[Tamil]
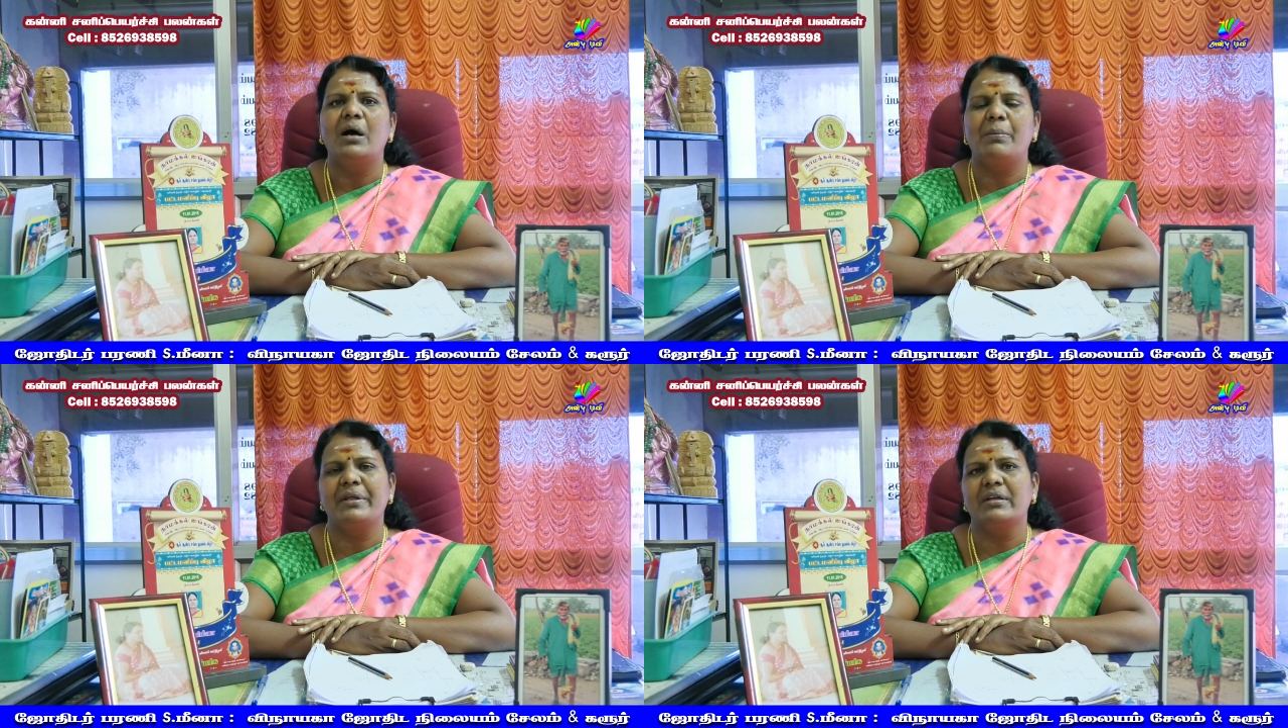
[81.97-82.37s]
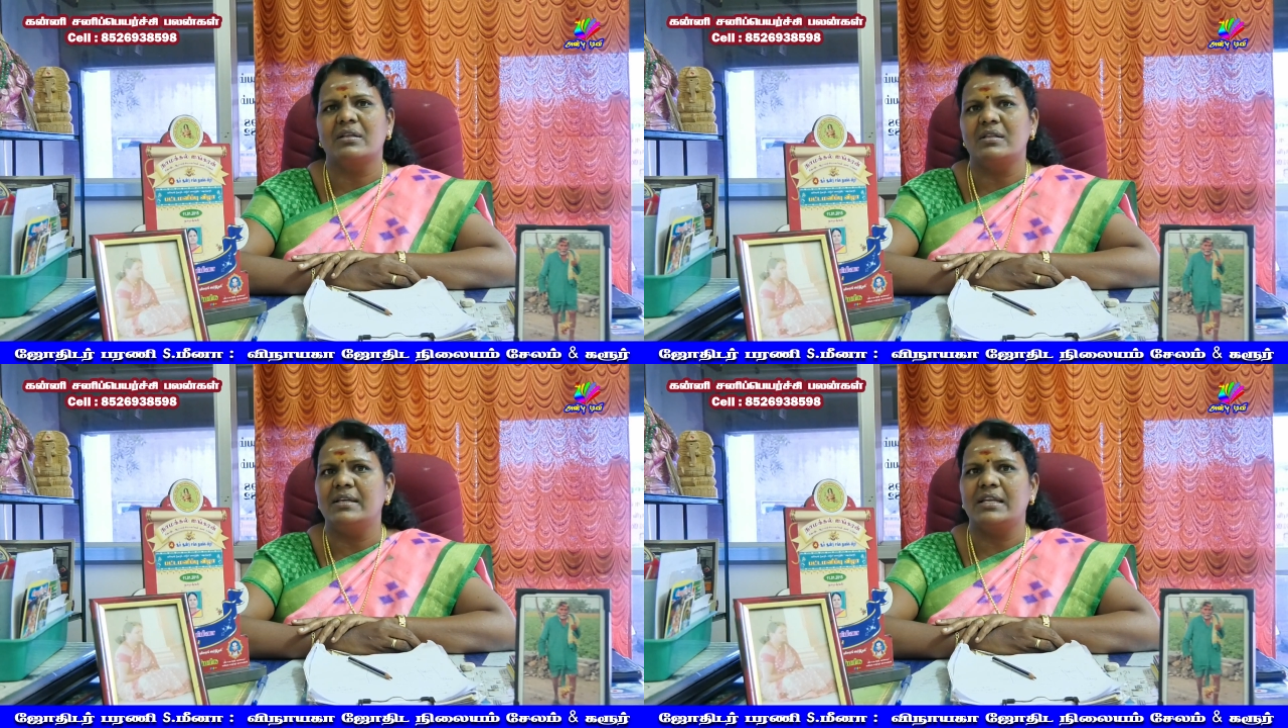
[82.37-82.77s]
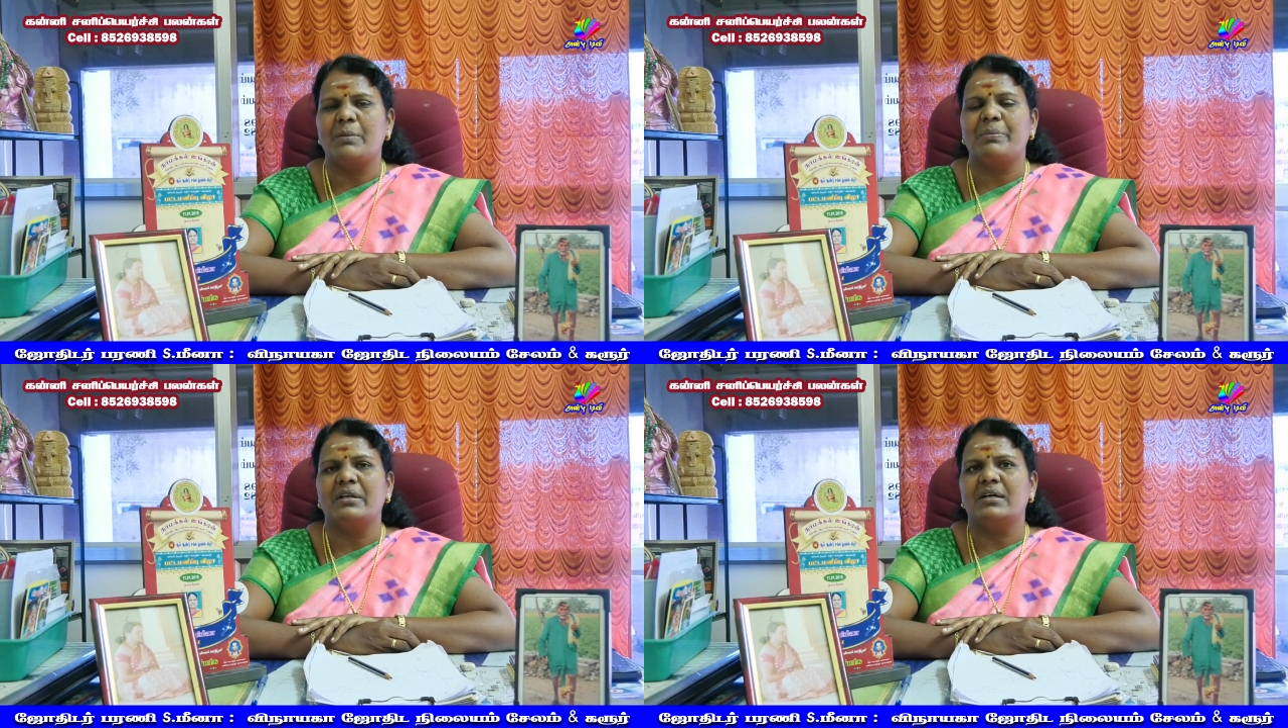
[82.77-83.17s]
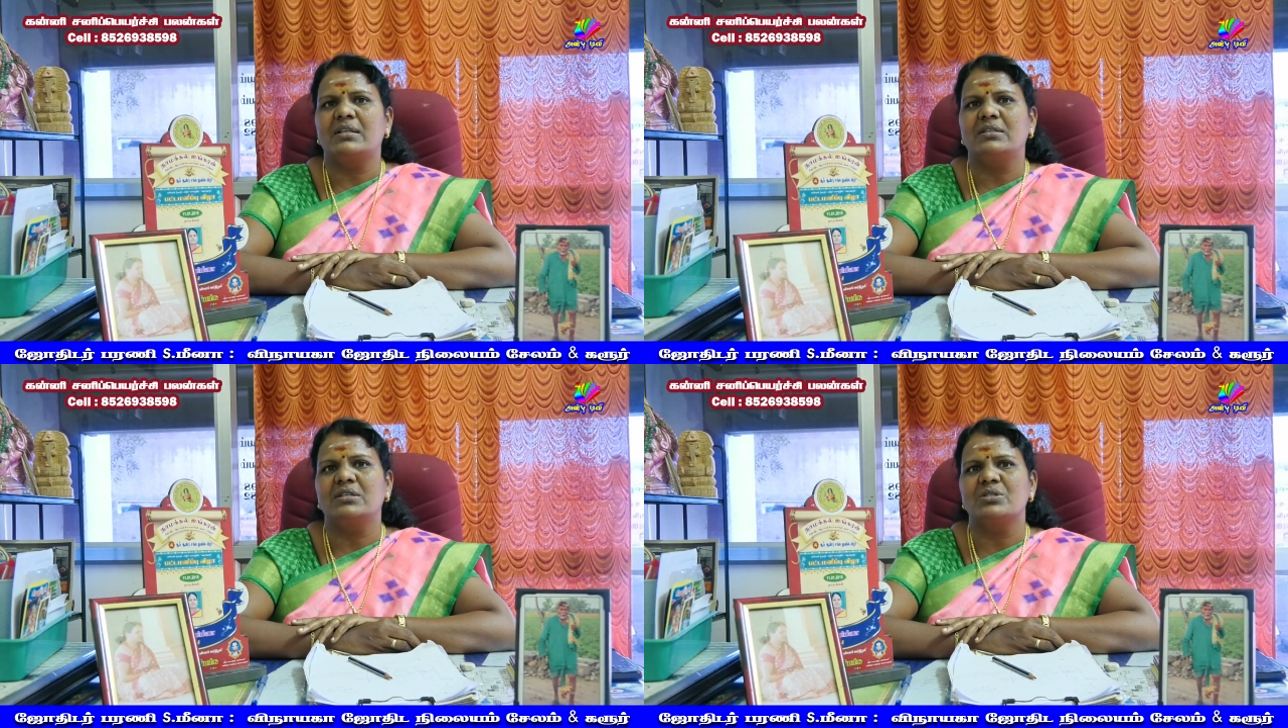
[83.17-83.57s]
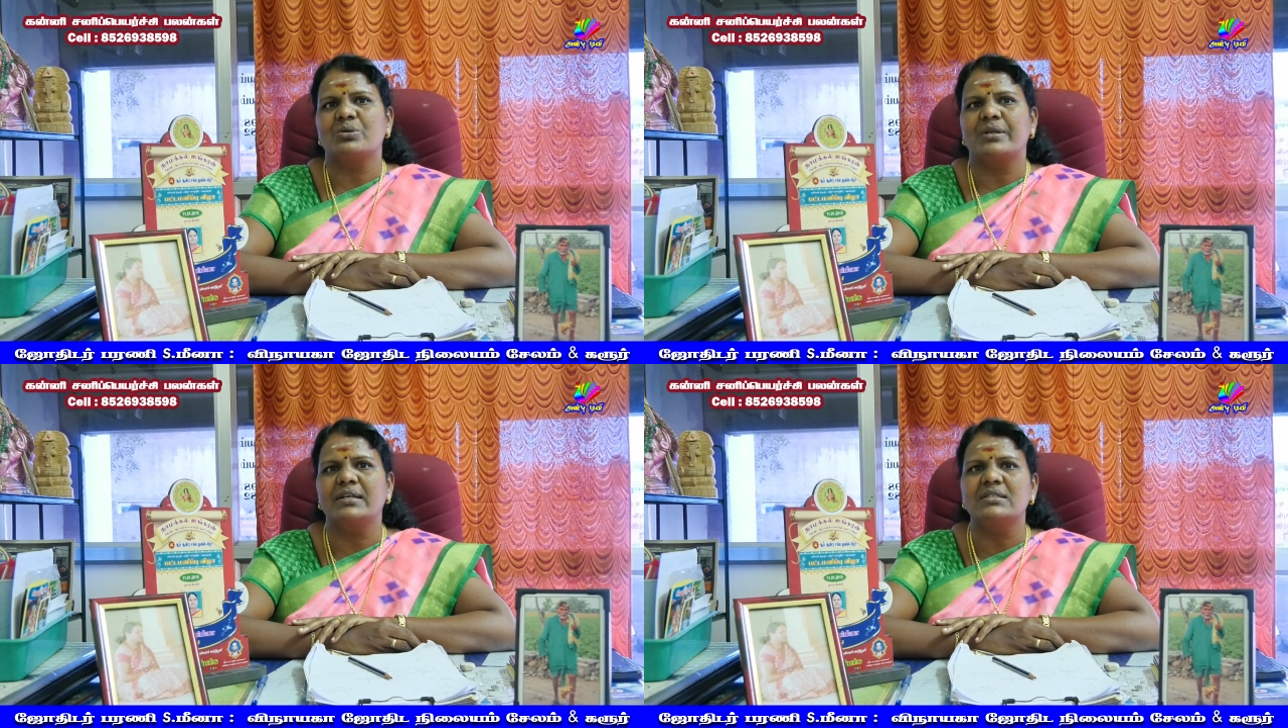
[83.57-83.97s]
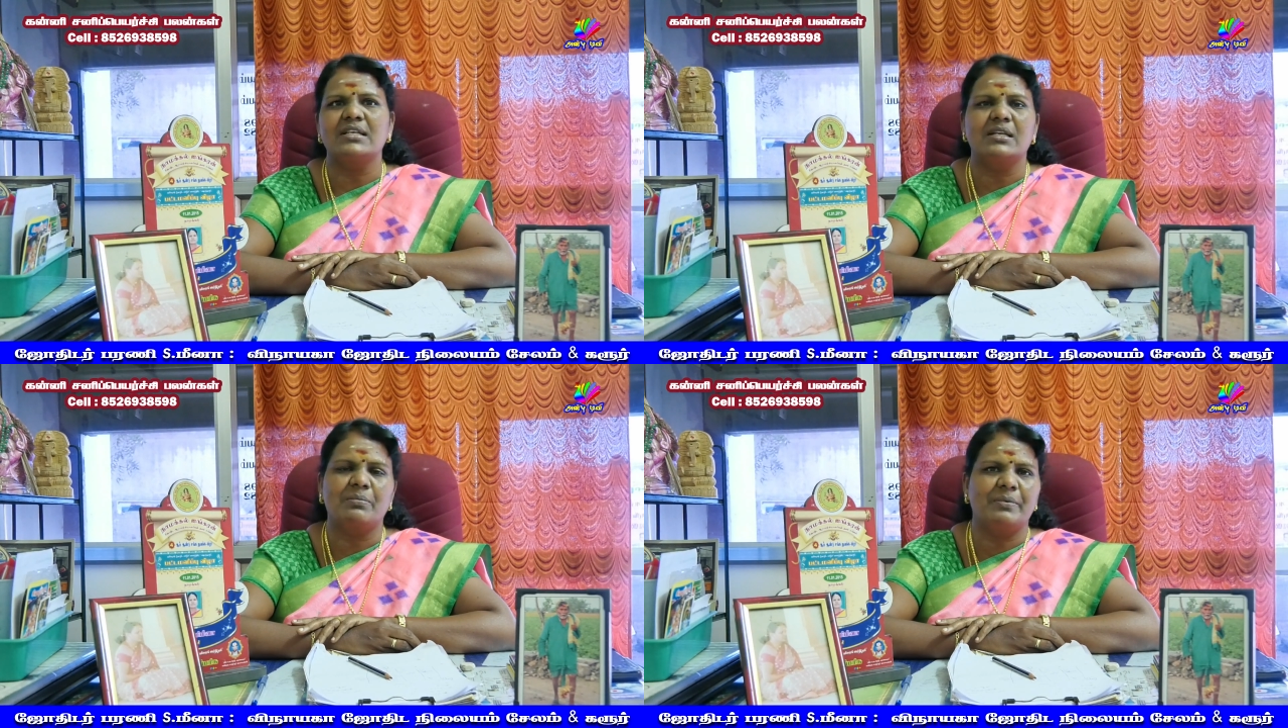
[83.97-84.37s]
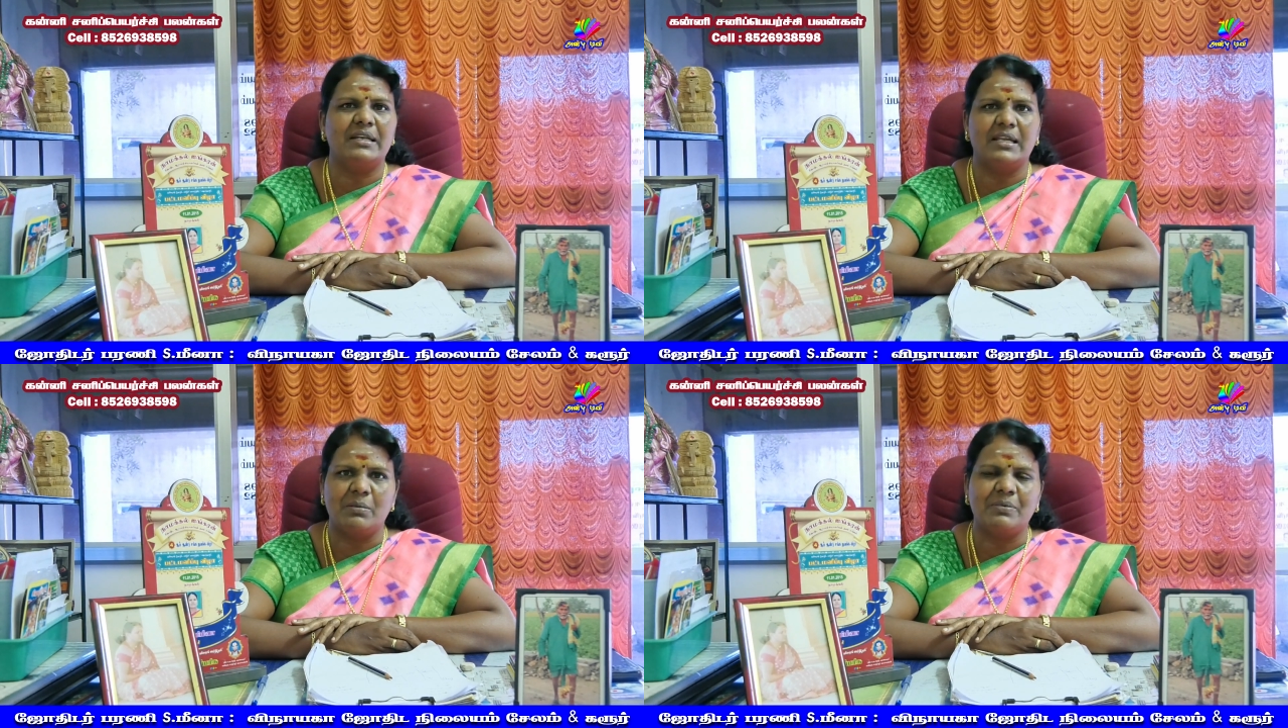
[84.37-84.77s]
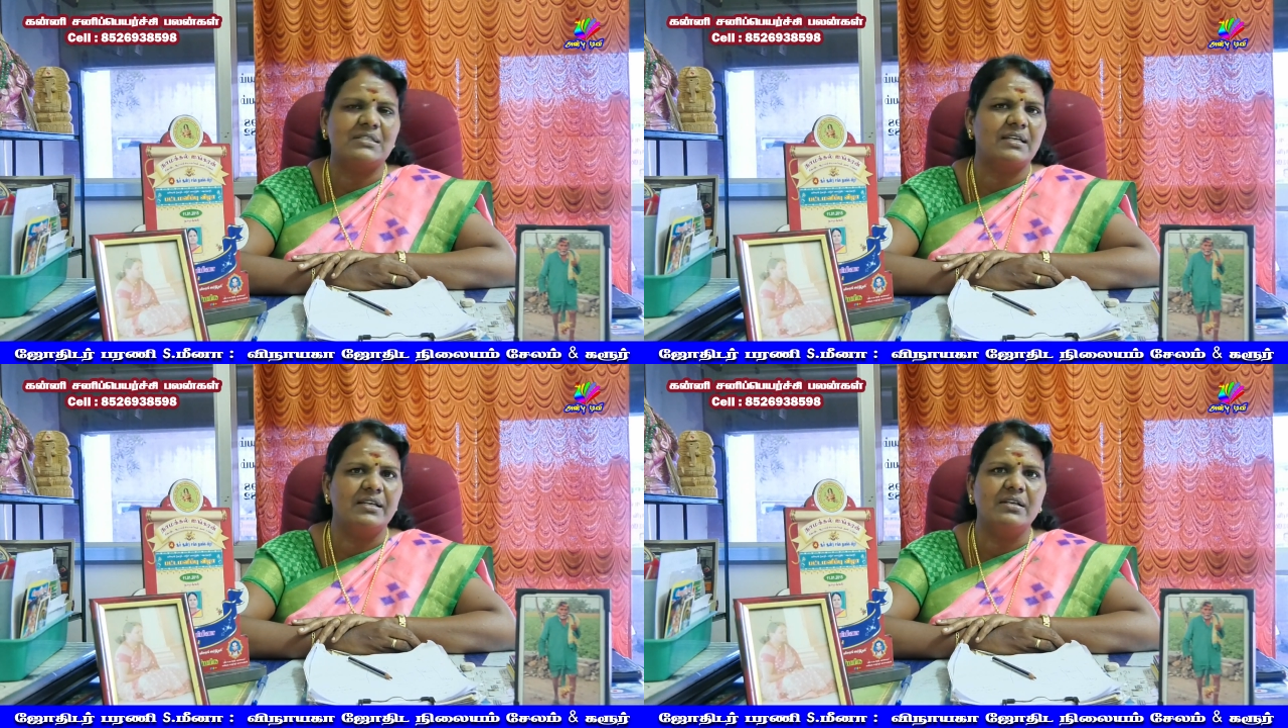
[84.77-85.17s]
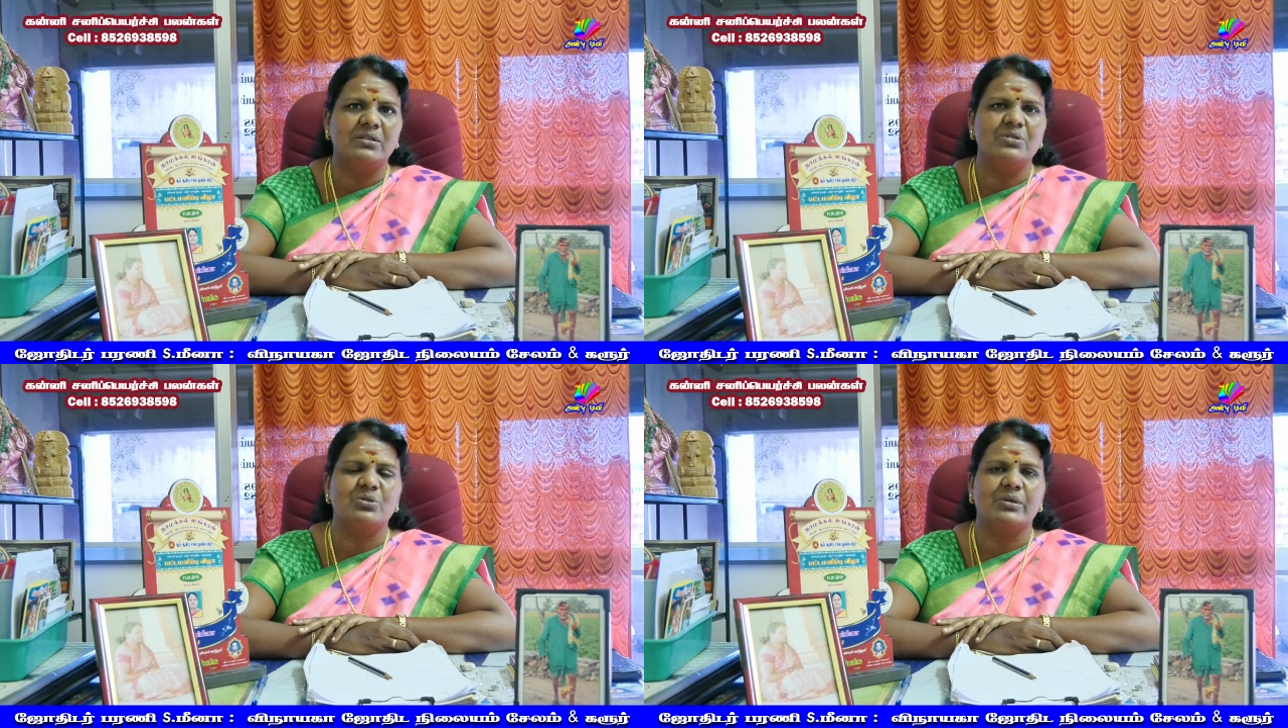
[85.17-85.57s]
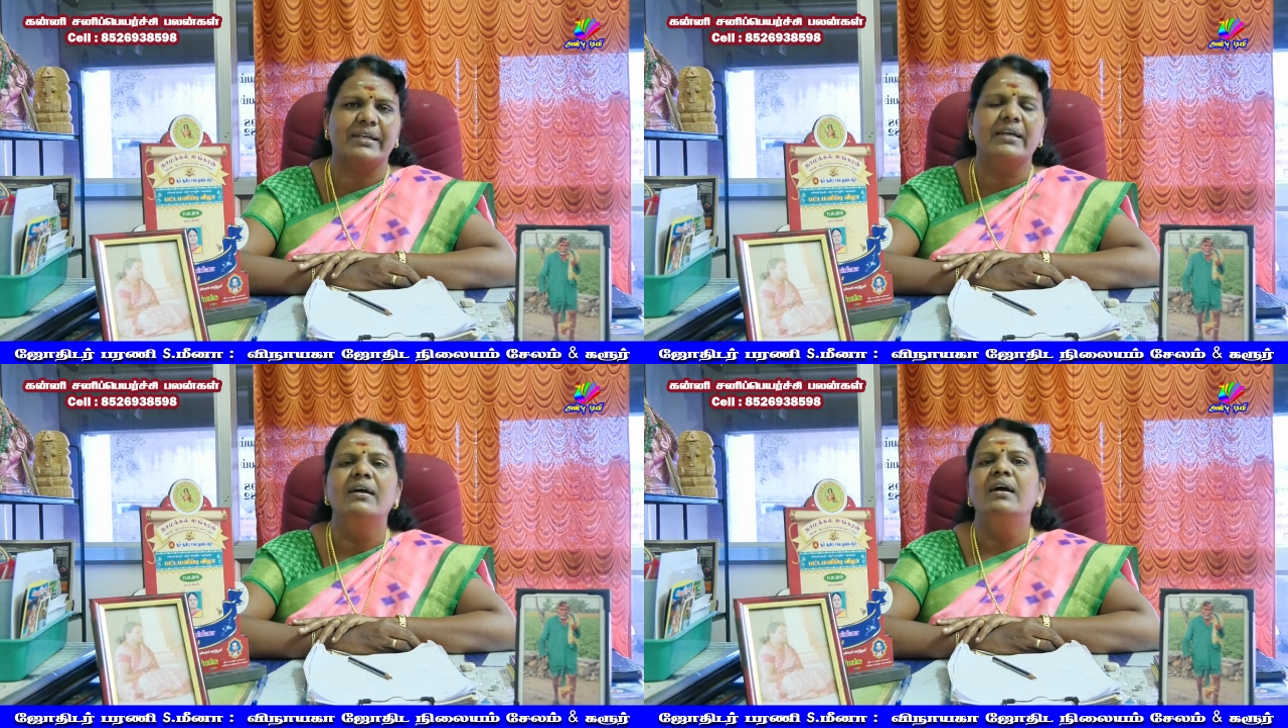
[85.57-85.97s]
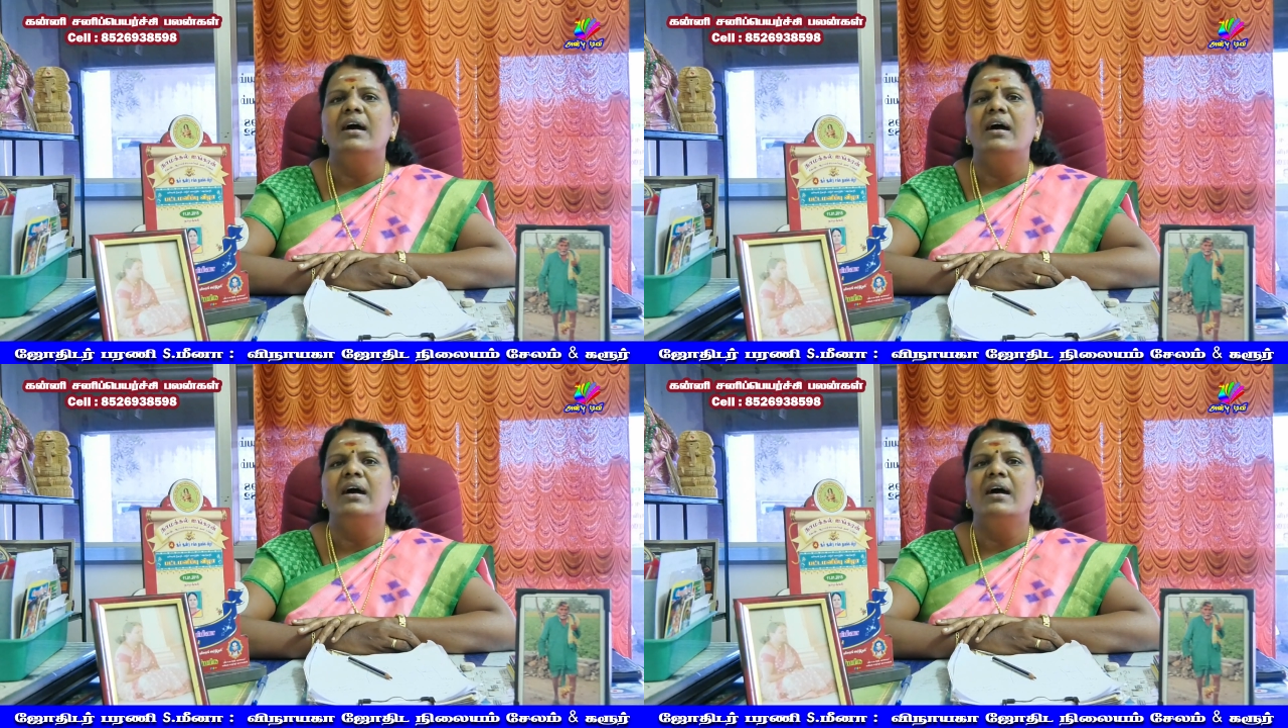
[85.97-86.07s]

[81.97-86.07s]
அப்படிங்கிறத நிறைய பேர் கருத்துக்கள் சொல்கிறீங்க சரி பேர் நிறைய பேர் சரியாக இருக்குன்னு சொல்கிறீங்க